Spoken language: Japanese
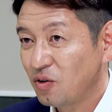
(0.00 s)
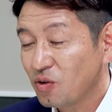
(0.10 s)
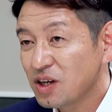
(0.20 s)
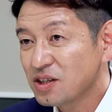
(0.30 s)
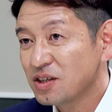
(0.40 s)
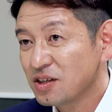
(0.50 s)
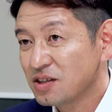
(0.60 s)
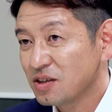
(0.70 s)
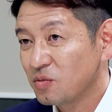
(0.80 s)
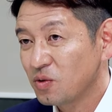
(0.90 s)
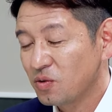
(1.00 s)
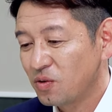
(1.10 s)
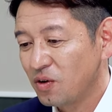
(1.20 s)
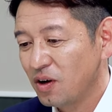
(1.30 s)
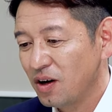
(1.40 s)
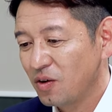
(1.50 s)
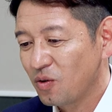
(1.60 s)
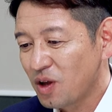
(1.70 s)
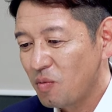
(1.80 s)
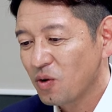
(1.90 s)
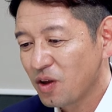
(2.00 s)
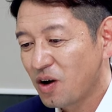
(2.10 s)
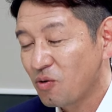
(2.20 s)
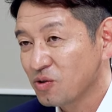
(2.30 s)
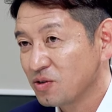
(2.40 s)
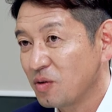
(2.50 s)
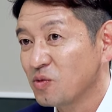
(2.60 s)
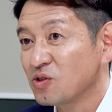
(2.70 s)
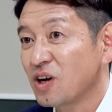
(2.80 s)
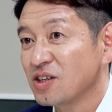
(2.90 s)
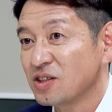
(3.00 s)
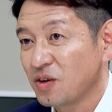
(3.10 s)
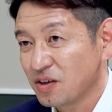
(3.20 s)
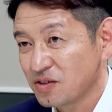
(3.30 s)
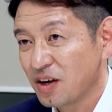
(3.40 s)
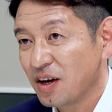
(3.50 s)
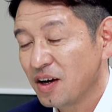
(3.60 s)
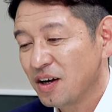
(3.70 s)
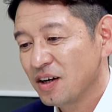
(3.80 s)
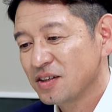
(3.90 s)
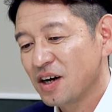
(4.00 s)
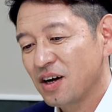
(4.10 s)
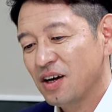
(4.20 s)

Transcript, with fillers: 同じ品質なものをこう保って加工するのは難しいわけです。うん、じゃあ